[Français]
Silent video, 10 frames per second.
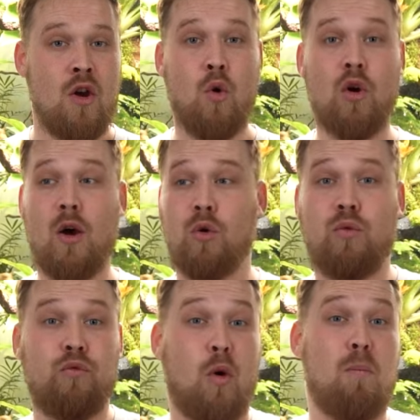on la
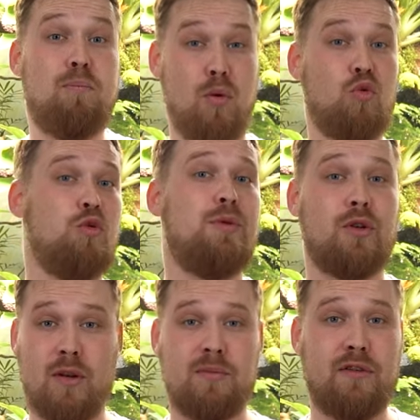retrouve dans beaucoup de
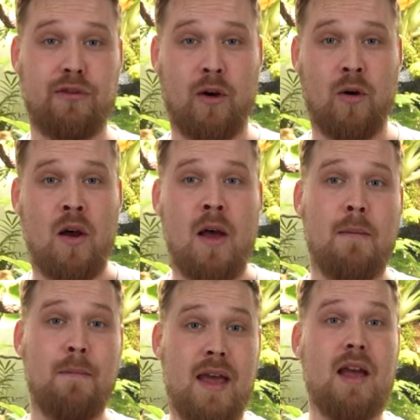biotopes différents,
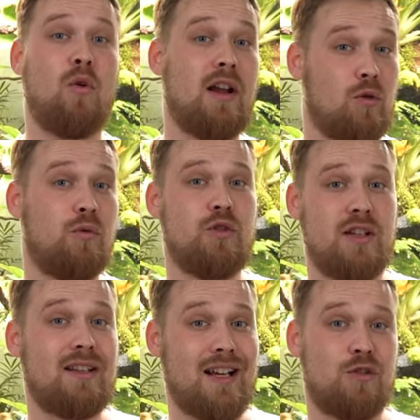mais on la retrouve
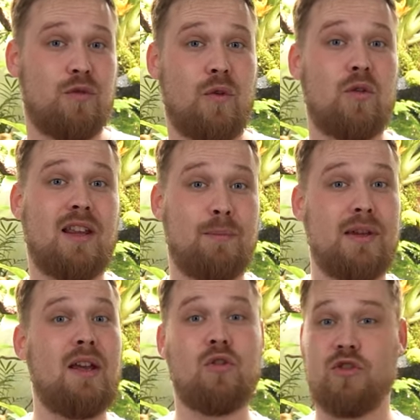aussi très souvent
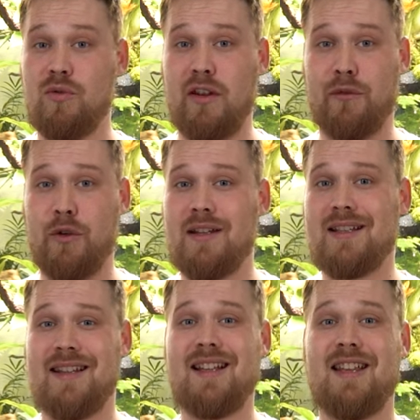tapis en dessous des feuilles car
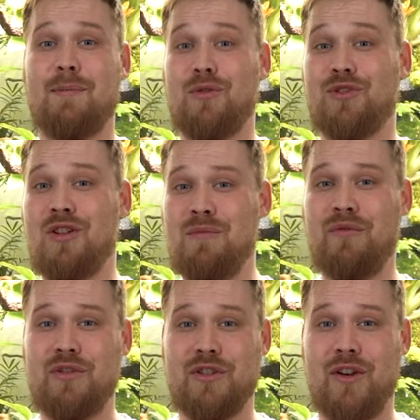c'est un serpent
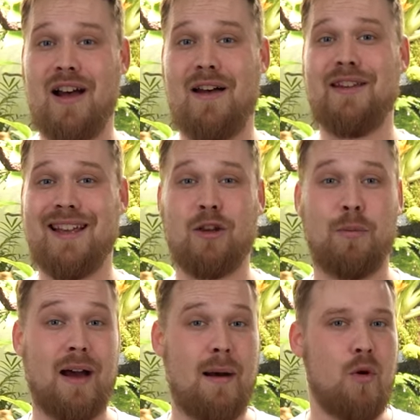semi-fouisseur avec un
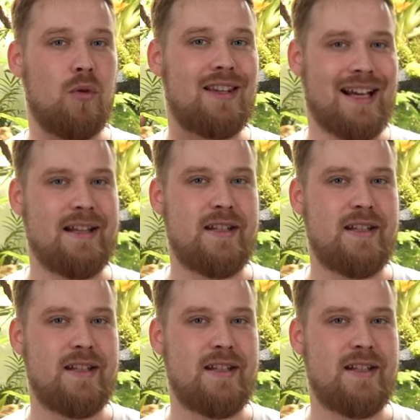tempérament très